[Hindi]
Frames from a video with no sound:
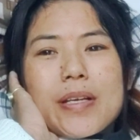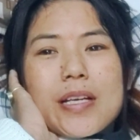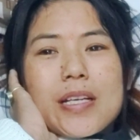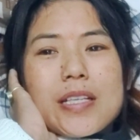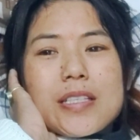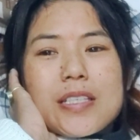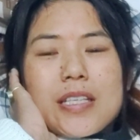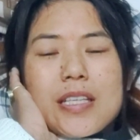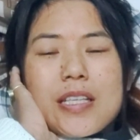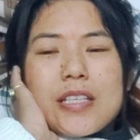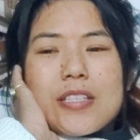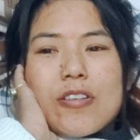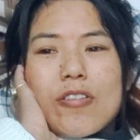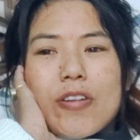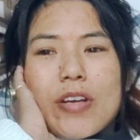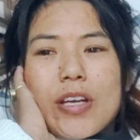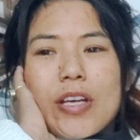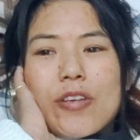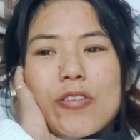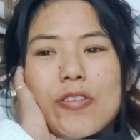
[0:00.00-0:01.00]
घर चले
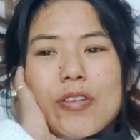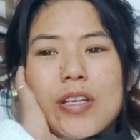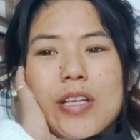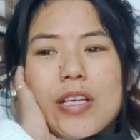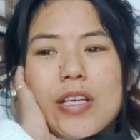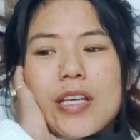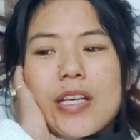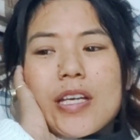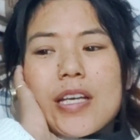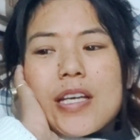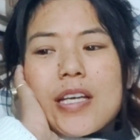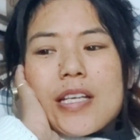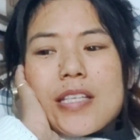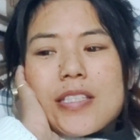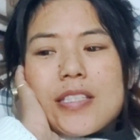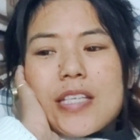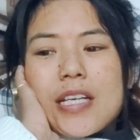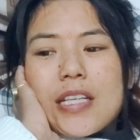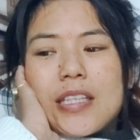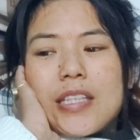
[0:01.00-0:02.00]
जाऊँगी क्योंकि
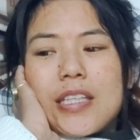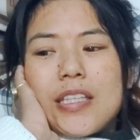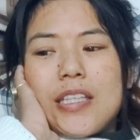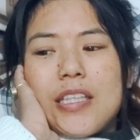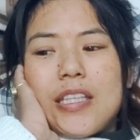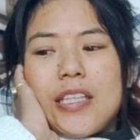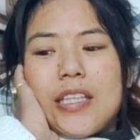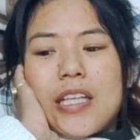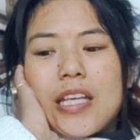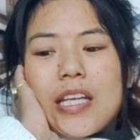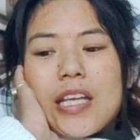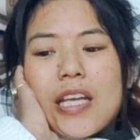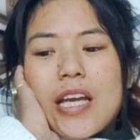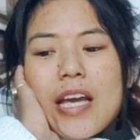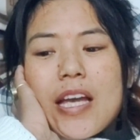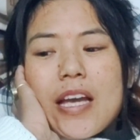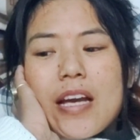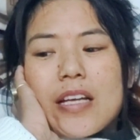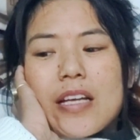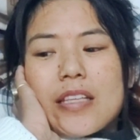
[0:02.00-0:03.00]
ज़्यादा दिन नहीं
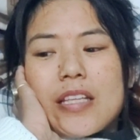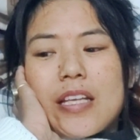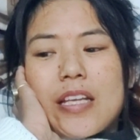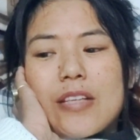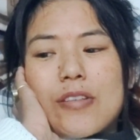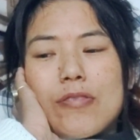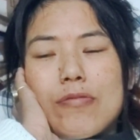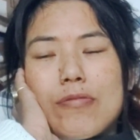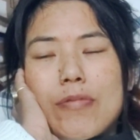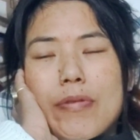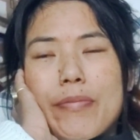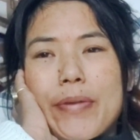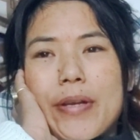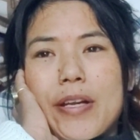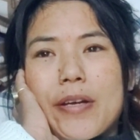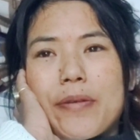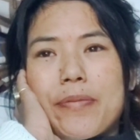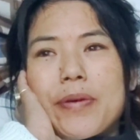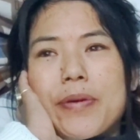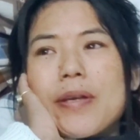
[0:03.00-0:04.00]
है यहाँ देहरादून में
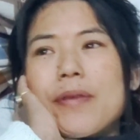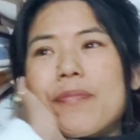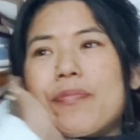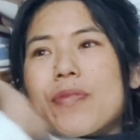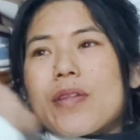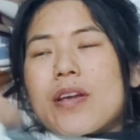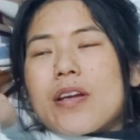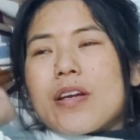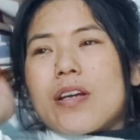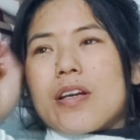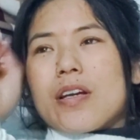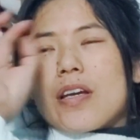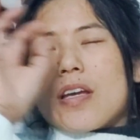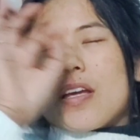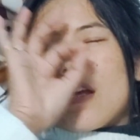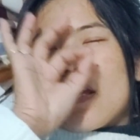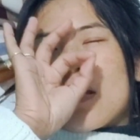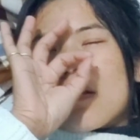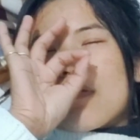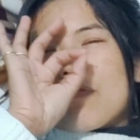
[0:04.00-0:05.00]
मेरा भी
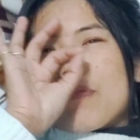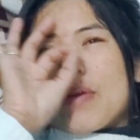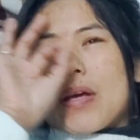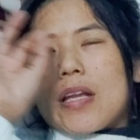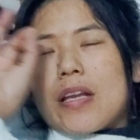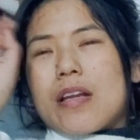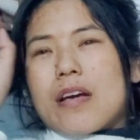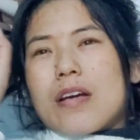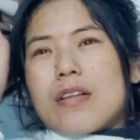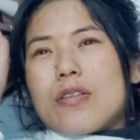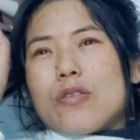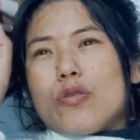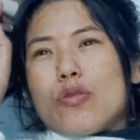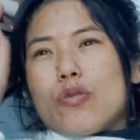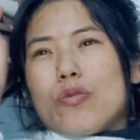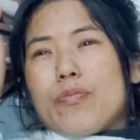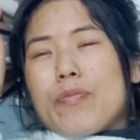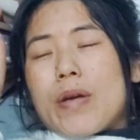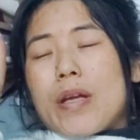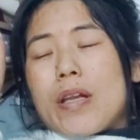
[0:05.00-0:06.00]
एक महीना दो
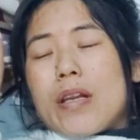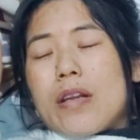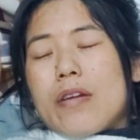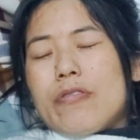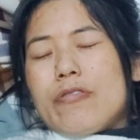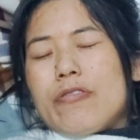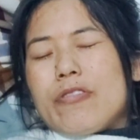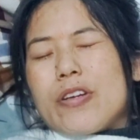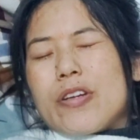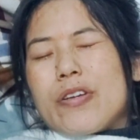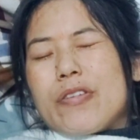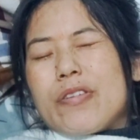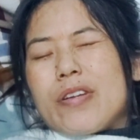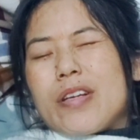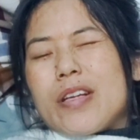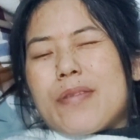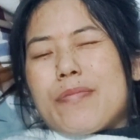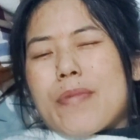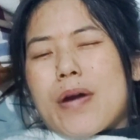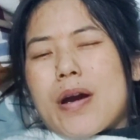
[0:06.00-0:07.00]
महीना
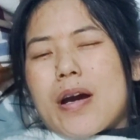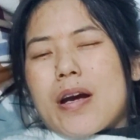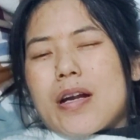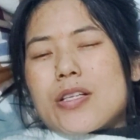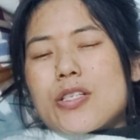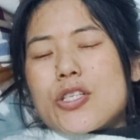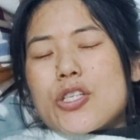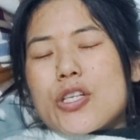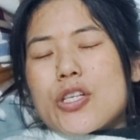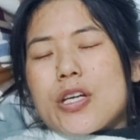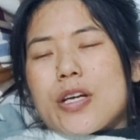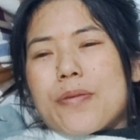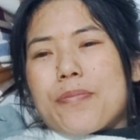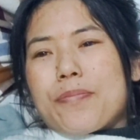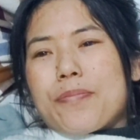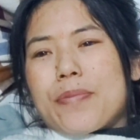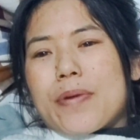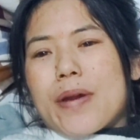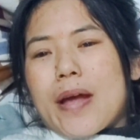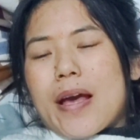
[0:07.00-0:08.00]
फरवरी मार्च
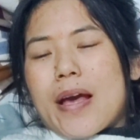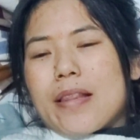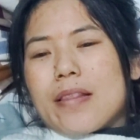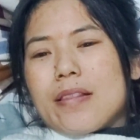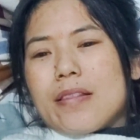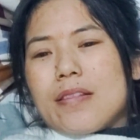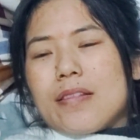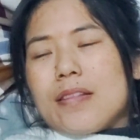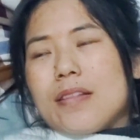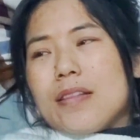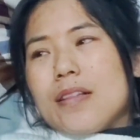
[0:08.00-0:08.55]
अप्रैल